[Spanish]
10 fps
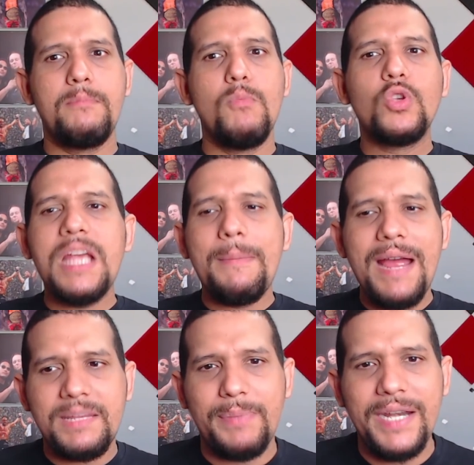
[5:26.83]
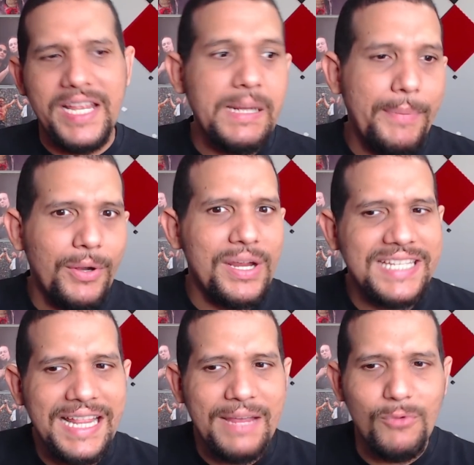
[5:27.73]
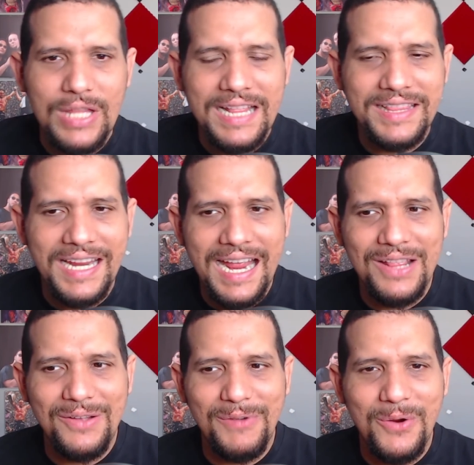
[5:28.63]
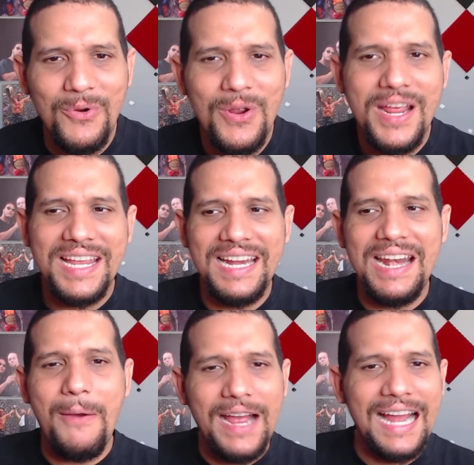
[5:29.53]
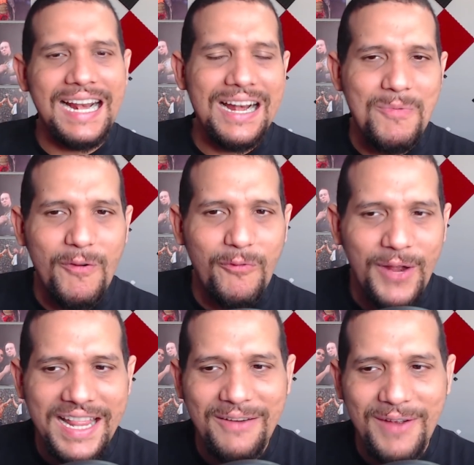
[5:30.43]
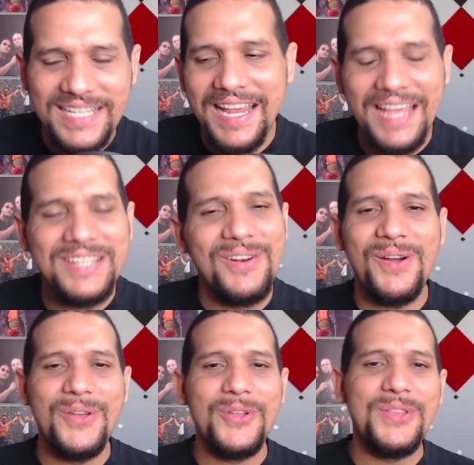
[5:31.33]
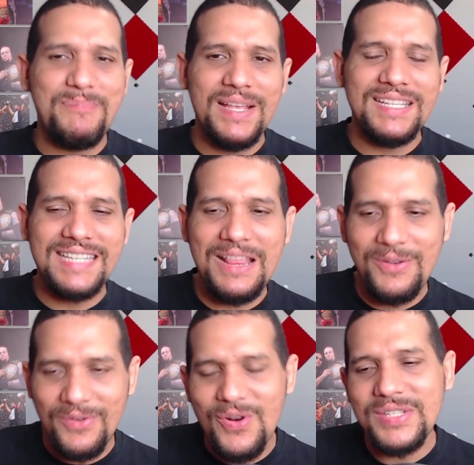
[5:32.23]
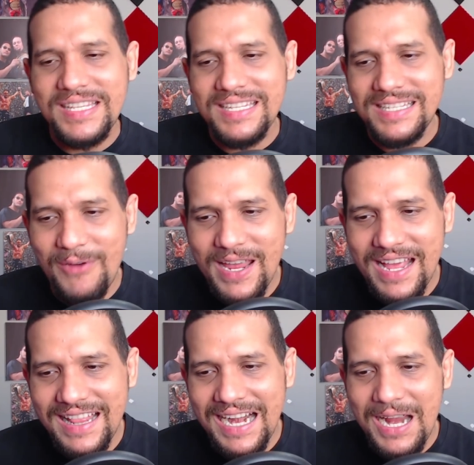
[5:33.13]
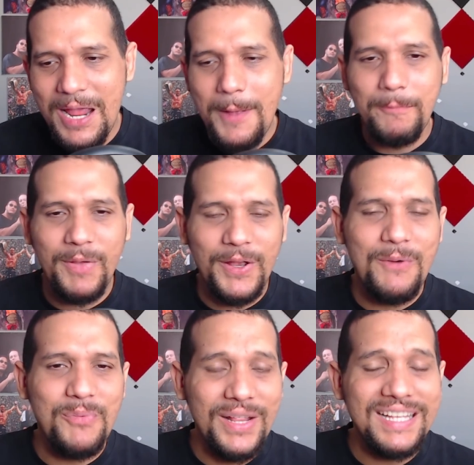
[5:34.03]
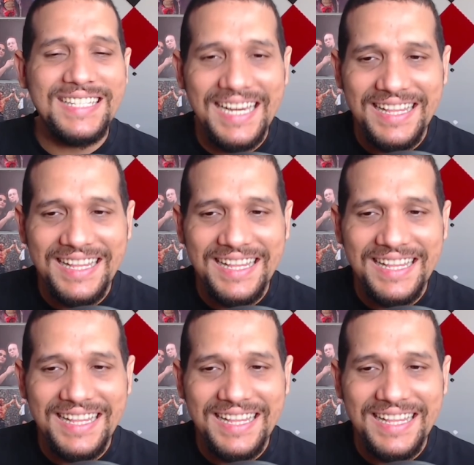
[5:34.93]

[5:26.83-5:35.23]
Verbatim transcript: mucha más experiencia, pero que sea debutante en AEW y la va a agarrar como fuera de base. Eso es lo que yo estoy pensando. No sé si se vaya a dar, pero puede ser